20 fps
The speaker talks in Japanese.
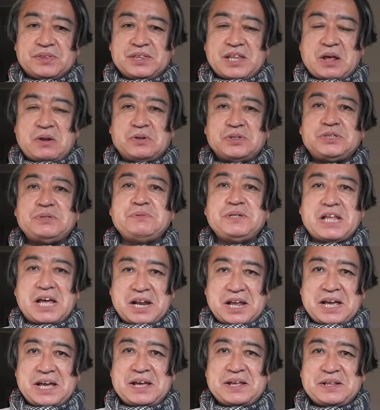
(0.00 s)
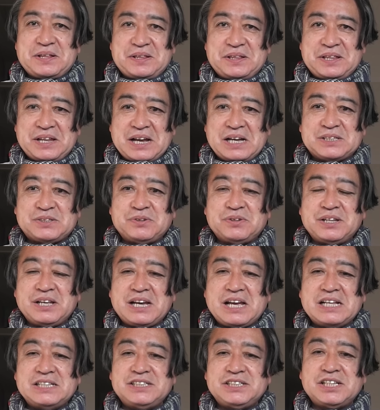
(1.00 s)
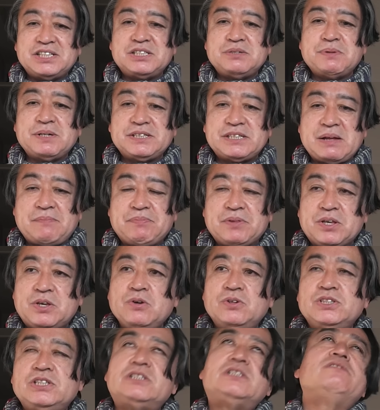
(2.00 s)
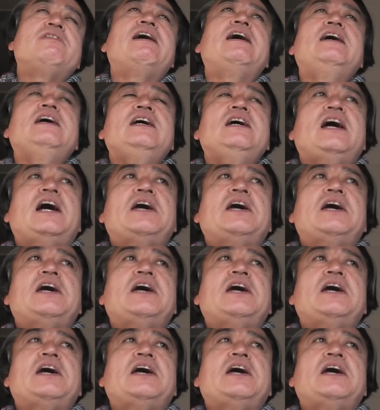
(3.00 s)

楽しみだねなんかそんな感じがしました今日実は